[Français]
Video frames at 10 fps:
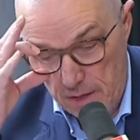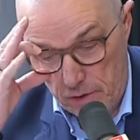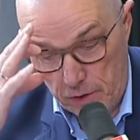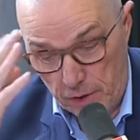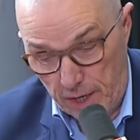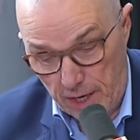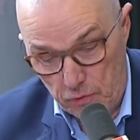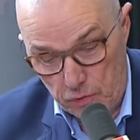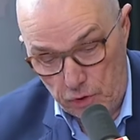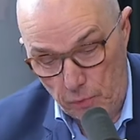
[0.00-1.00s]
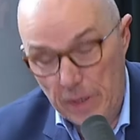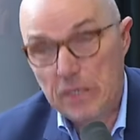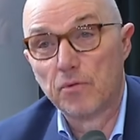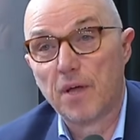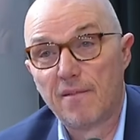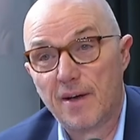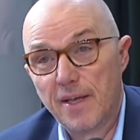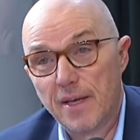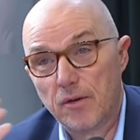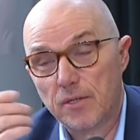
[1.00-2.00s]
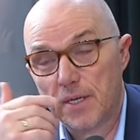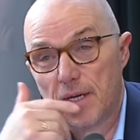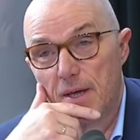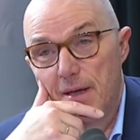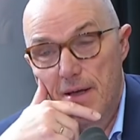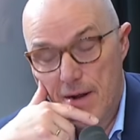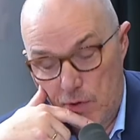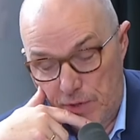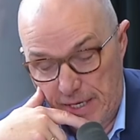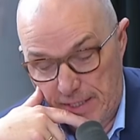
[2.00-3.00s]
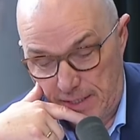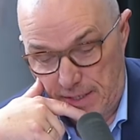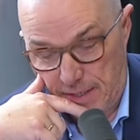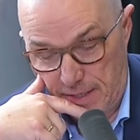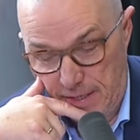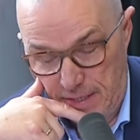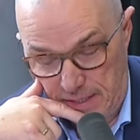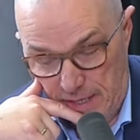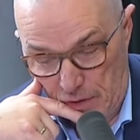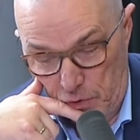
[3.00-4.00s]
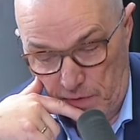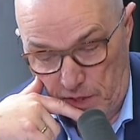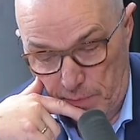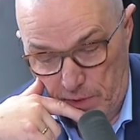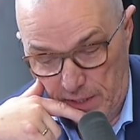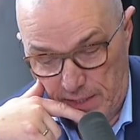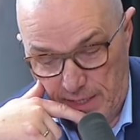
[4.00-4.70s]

de sorte qu'elle a dû stopper son travail et que c'est le texte euh, initial du gouvernement qui